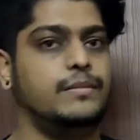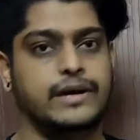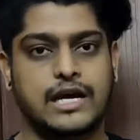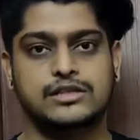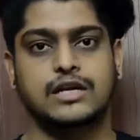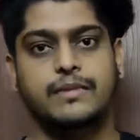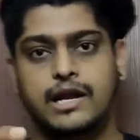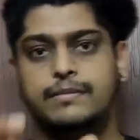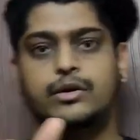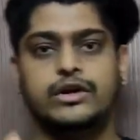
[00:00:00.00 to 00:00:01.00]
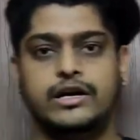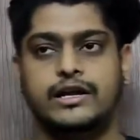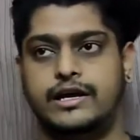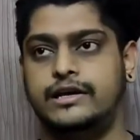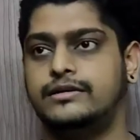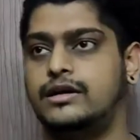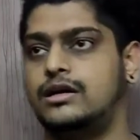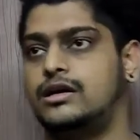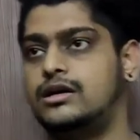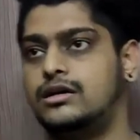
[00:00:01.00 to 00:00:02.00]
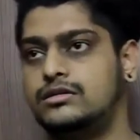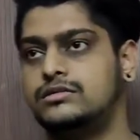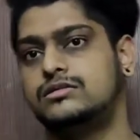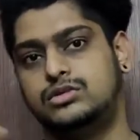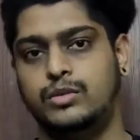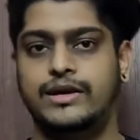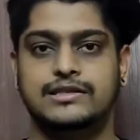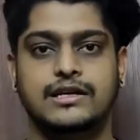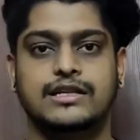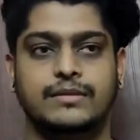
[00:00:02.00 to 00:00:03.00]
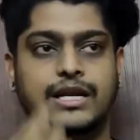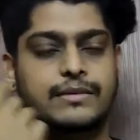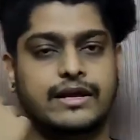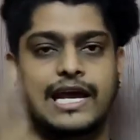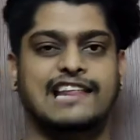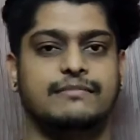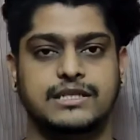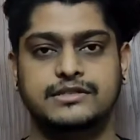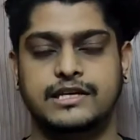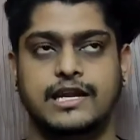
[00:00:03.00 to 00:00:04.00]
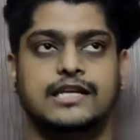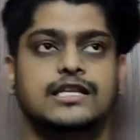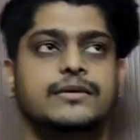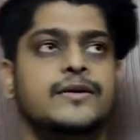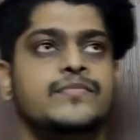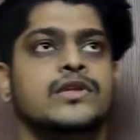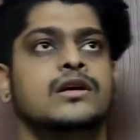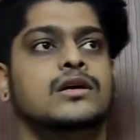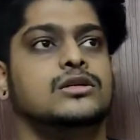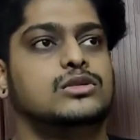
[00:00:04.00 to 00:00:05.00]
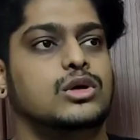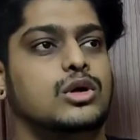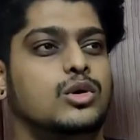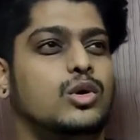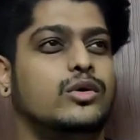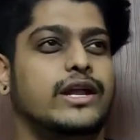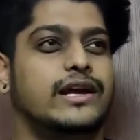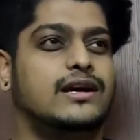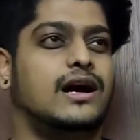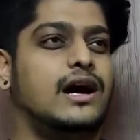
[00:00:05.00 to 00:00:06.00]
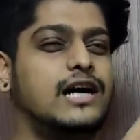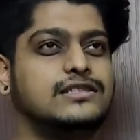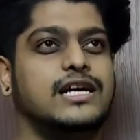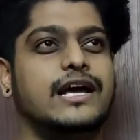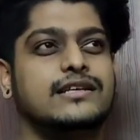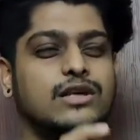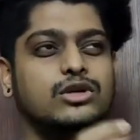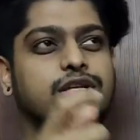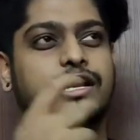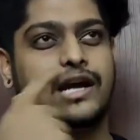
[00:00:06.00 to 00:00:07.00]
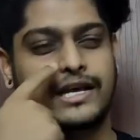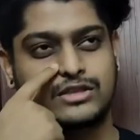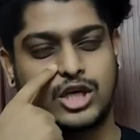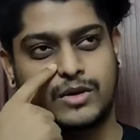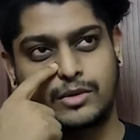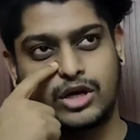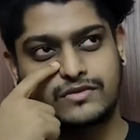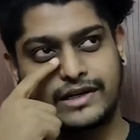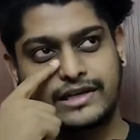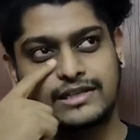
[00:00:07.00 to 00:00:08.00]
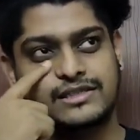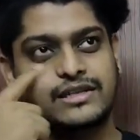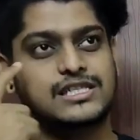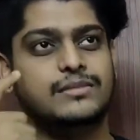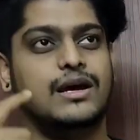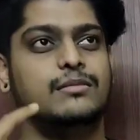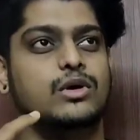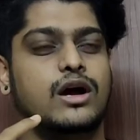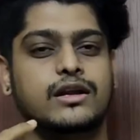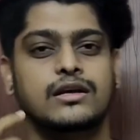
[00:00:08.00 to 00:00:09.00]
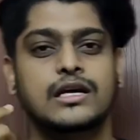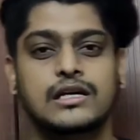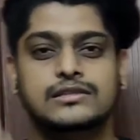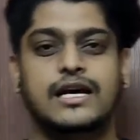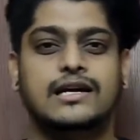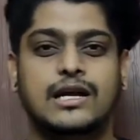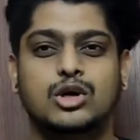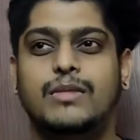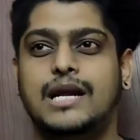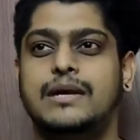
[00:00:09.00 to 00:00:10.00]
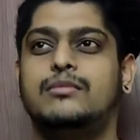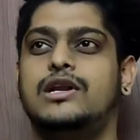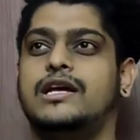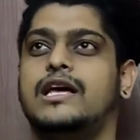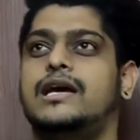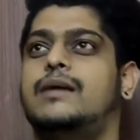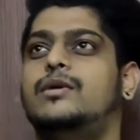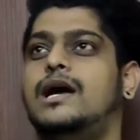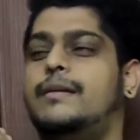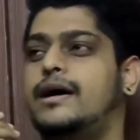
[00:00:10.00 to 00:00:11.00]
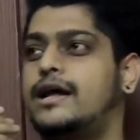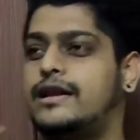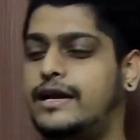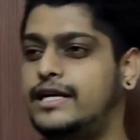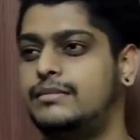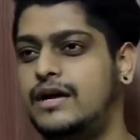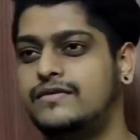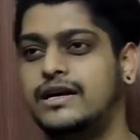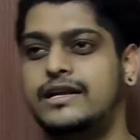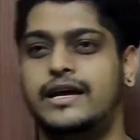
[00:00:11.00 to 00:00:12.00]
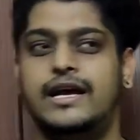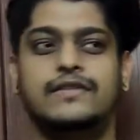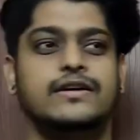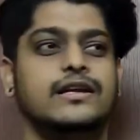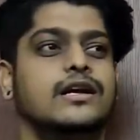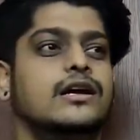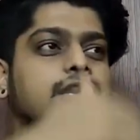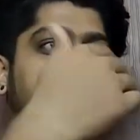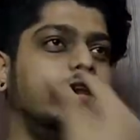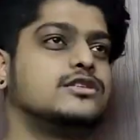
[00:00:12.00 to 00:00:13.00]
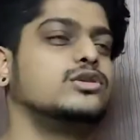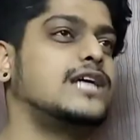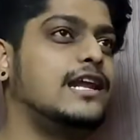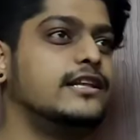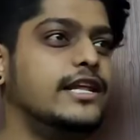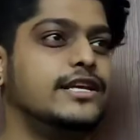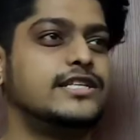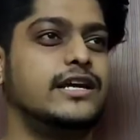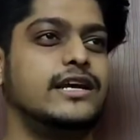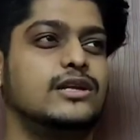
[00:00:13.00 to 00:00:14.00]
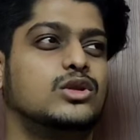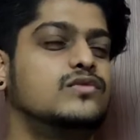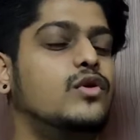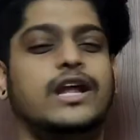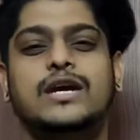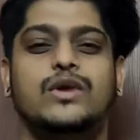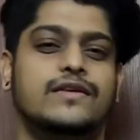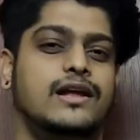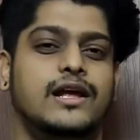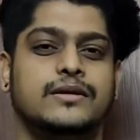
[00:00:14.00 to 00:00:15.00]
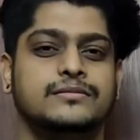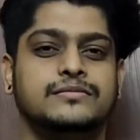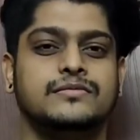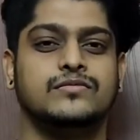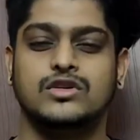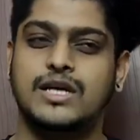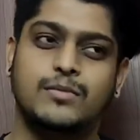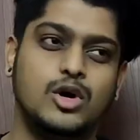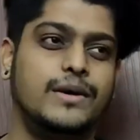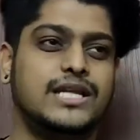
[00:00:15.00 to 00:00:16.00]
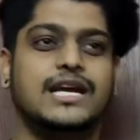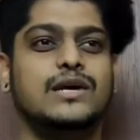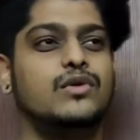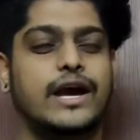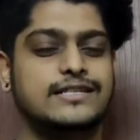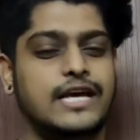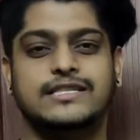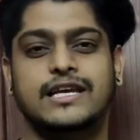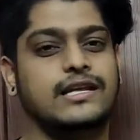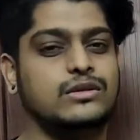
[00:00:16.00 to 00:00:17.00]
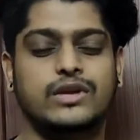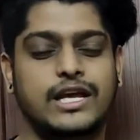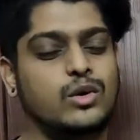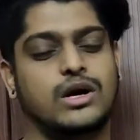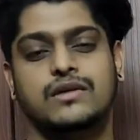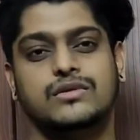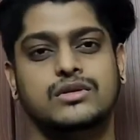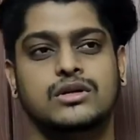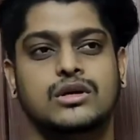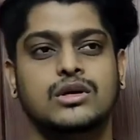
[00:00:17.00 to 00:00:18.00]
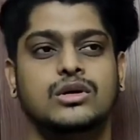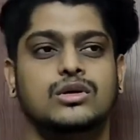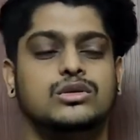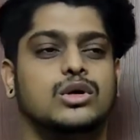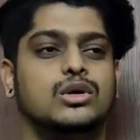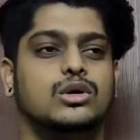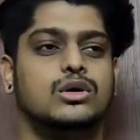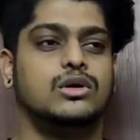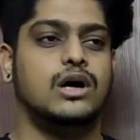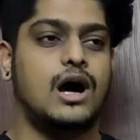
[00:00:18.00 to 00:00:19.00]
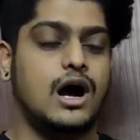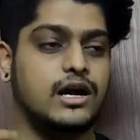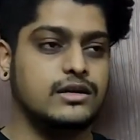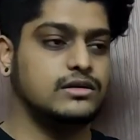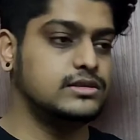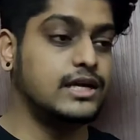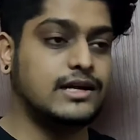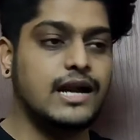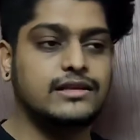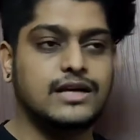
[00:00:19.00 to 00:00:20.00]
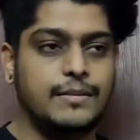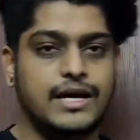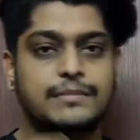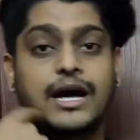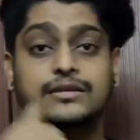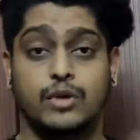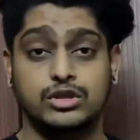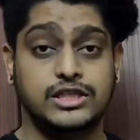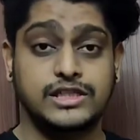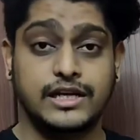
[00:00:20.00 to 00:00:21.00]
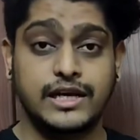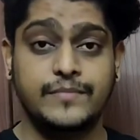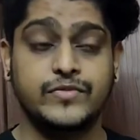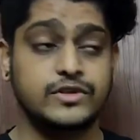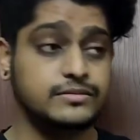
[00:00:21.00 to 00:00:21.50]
पराग सर पराग परोड़कर है जो मेरे सर थे पहले मैं के में जब सीख रहा था तभी सो so, उन्होंने एक अच्छा एक सोल्यूशन निकाला है इसके ऊपर बिकॉज फिटनेस इंडस्ट्री में हम लोग अगर सरकार को बार बार बोलेंगे कि हम हमारा रेंट माफ़ करिए या फिर ट्रेनर्स को सैलरी देनी चाहिए तो वो नहीं होने वाला है सबको पता कि वो ऐसे तो नहीं होगा वो तो अगर सरकार तक हमारी बात पहुंचनी चाहिए